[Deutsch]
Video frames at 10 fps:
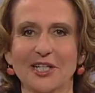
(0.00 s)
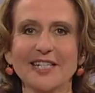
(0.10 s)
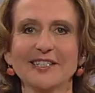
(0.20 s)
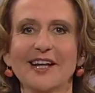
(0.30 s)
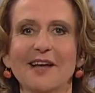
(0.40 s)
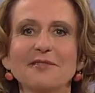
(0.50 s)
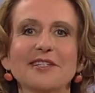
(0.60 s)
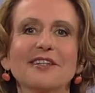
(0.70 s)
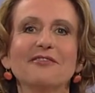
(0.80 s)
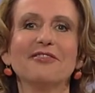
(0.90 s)
Gestern haben
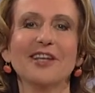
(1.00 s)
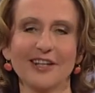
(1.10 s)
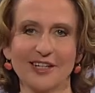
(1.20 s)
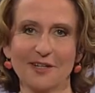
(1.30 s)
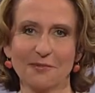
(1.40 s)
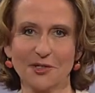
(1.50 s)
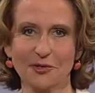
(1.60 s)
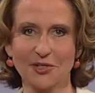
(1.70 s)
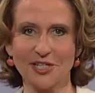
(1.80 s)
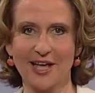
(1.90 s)
sich viele
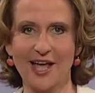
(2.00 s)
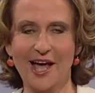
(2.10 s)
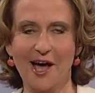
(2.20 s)
Klimaschützer